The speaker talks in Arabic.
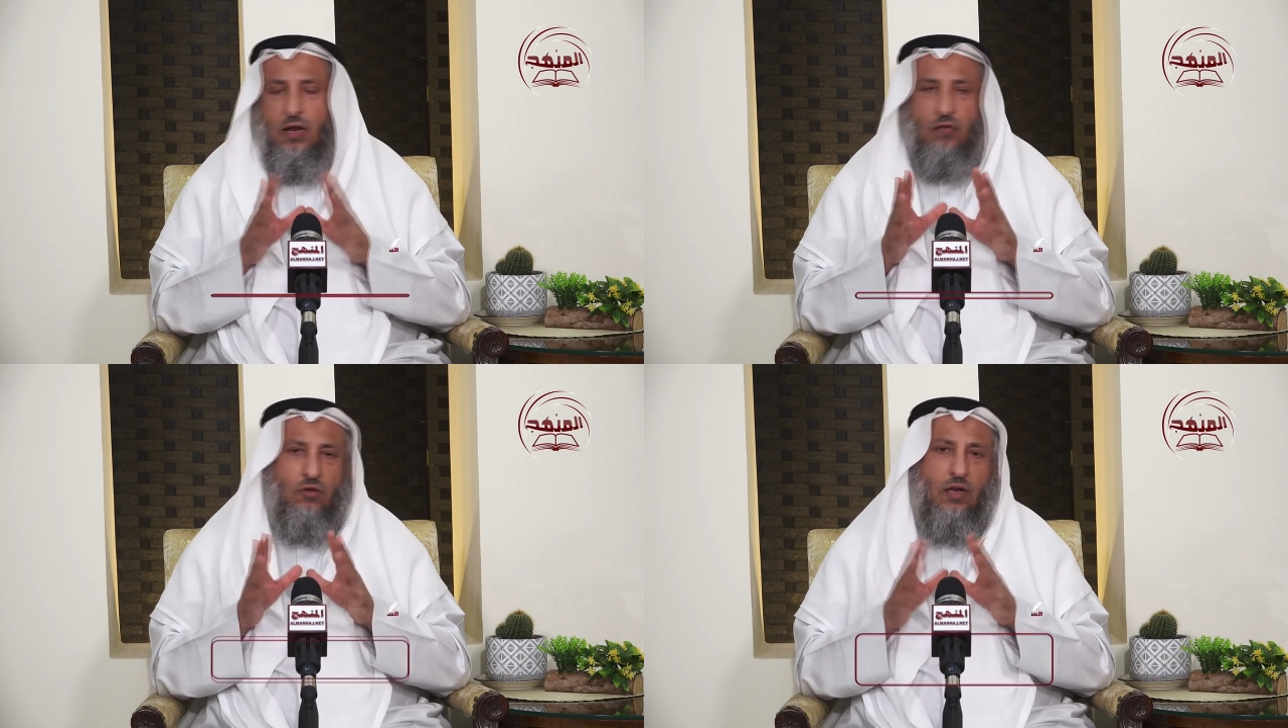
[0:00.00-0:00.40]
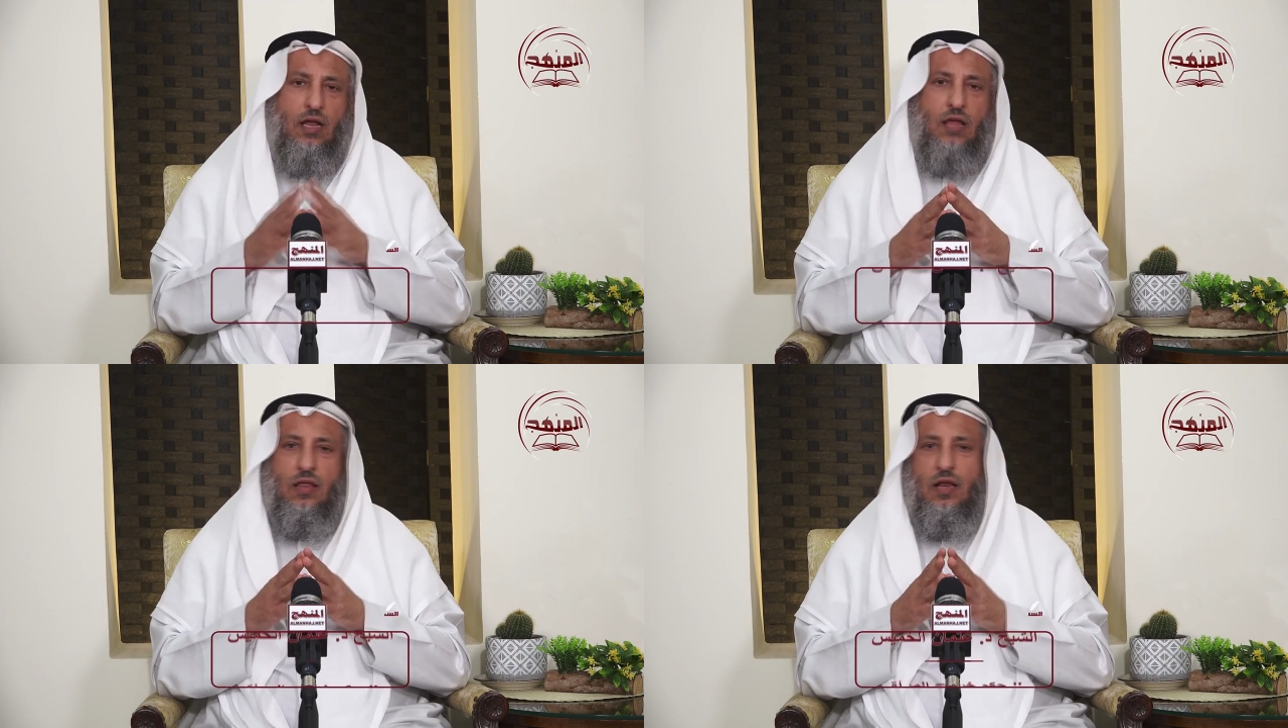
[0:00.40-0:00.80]
الأصل
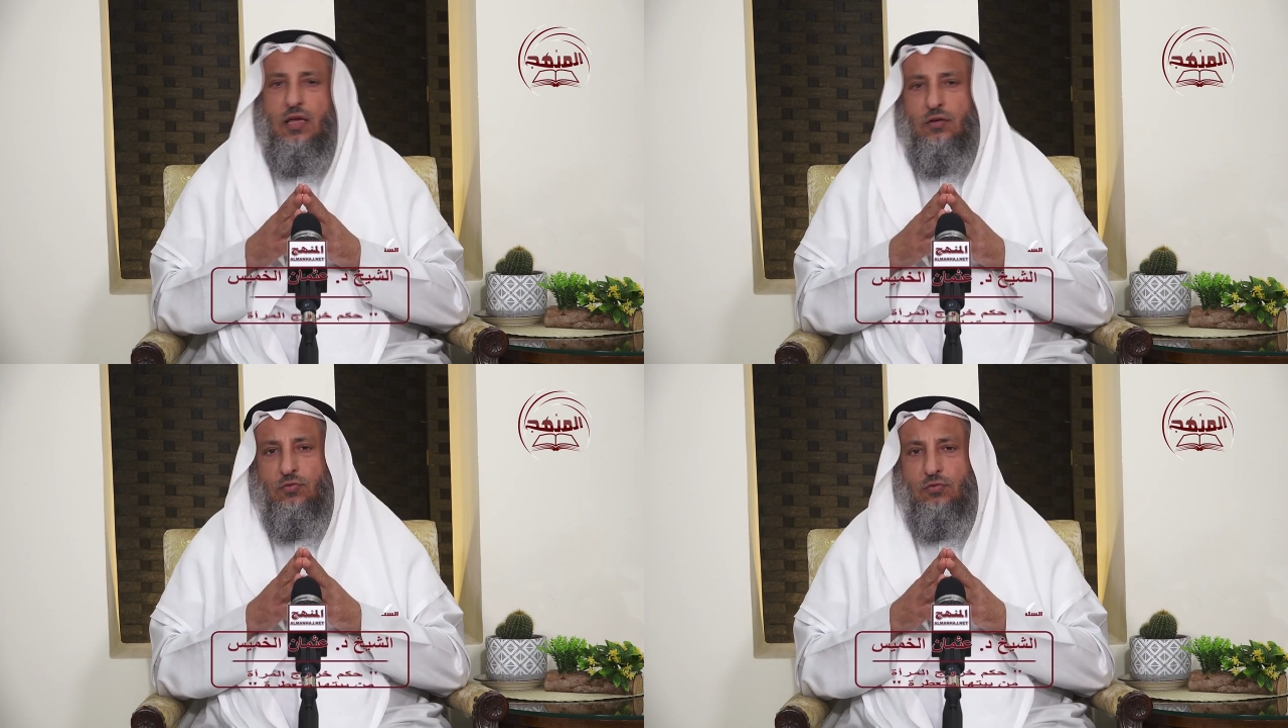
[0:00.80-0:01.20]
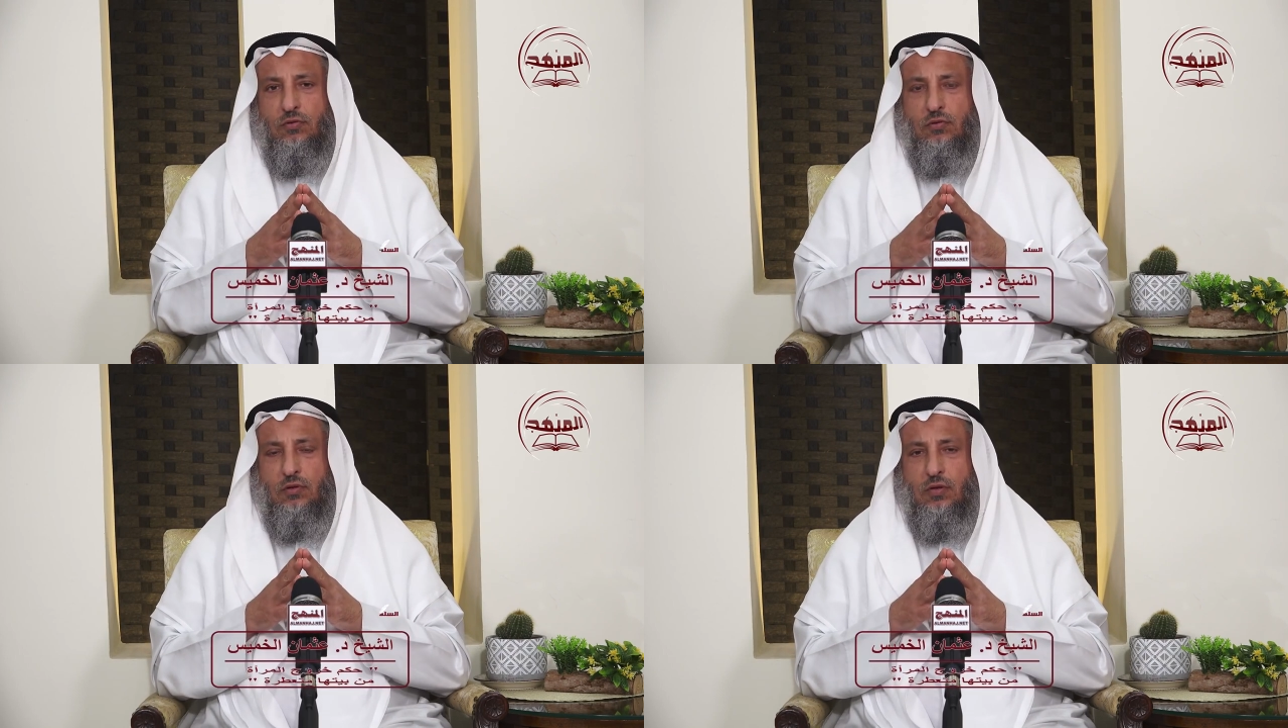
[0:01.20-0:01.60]
أن هذا لا
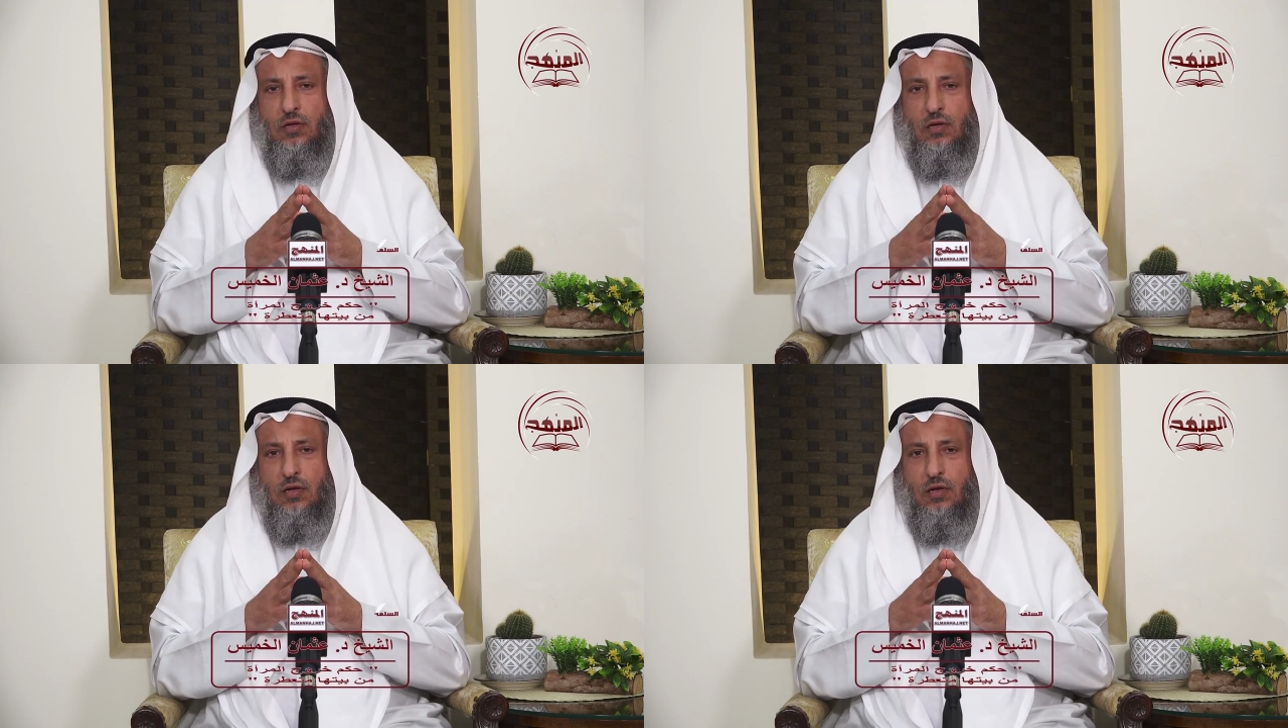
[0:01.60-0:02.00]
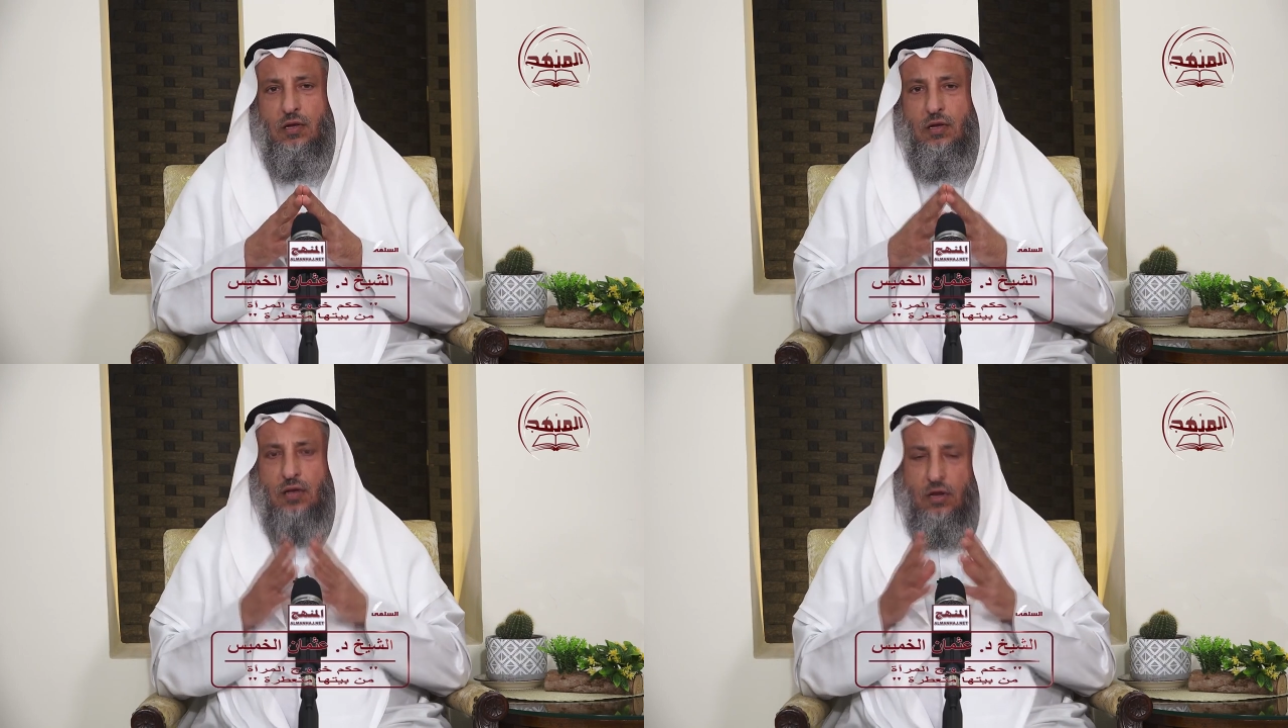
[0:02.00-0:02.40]
يجوز
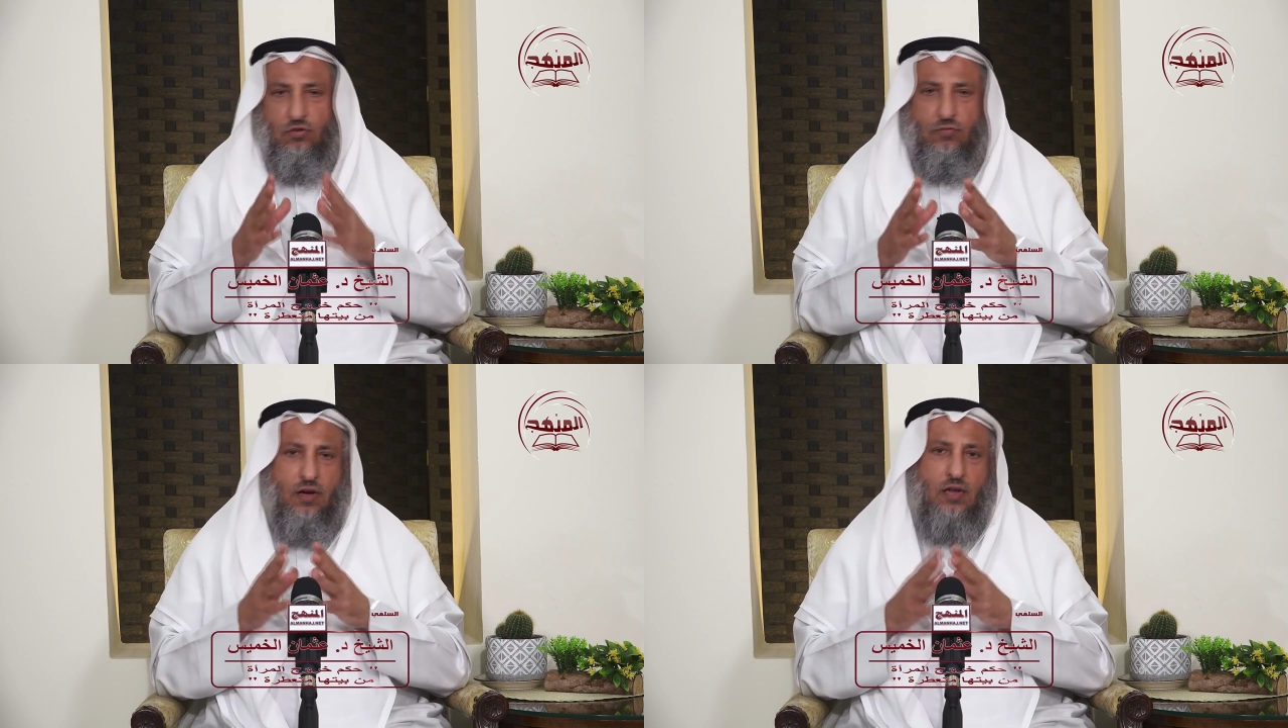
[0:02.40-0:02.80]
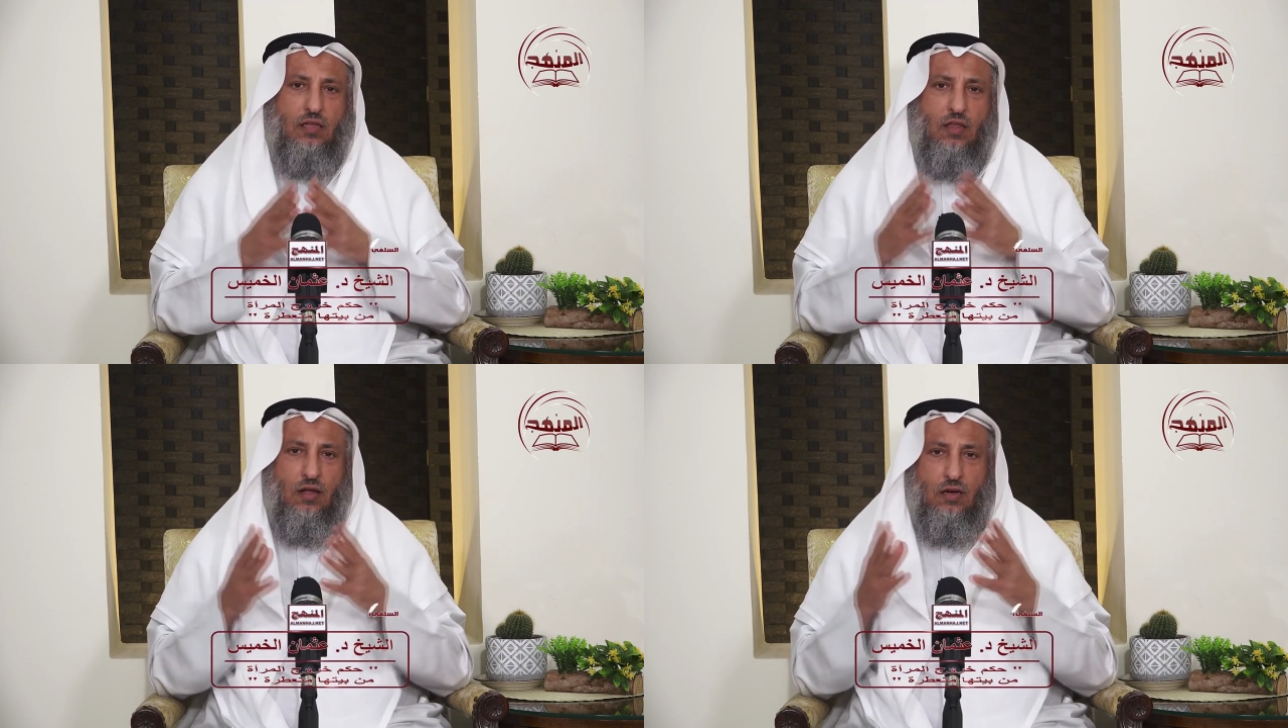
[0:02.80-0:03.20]
لا يجوز المرأة
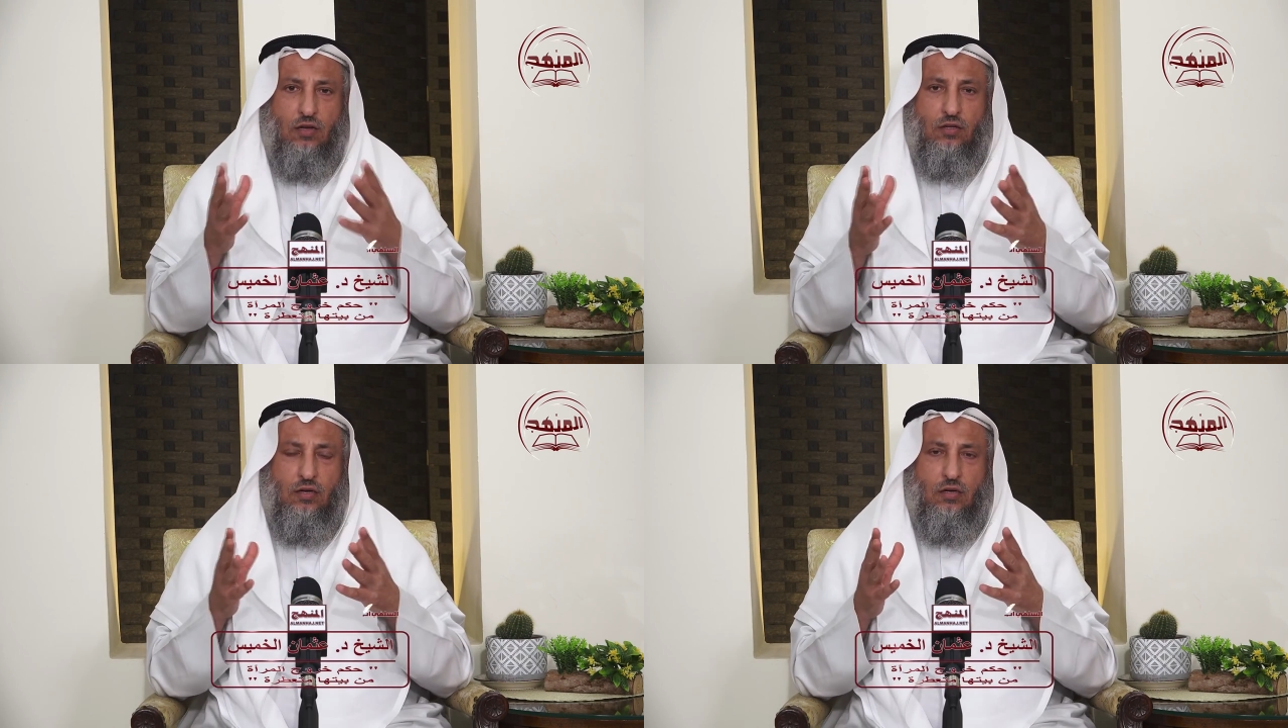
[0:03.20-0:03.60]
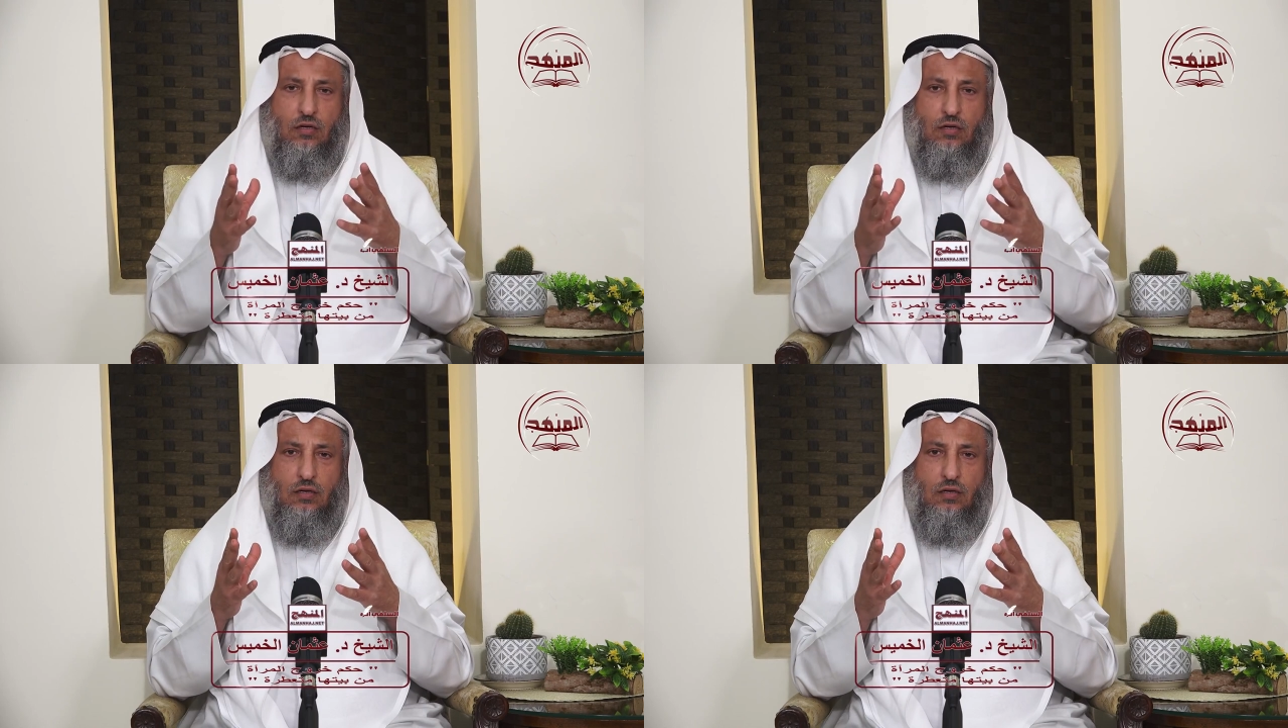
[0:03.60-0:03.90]
أن تضع العطر